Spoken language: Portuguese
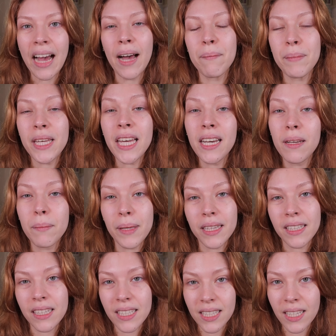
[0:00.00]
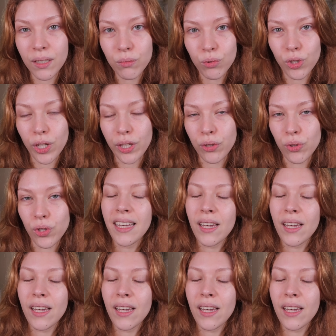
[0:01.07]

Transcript: a minha alimentação, gente,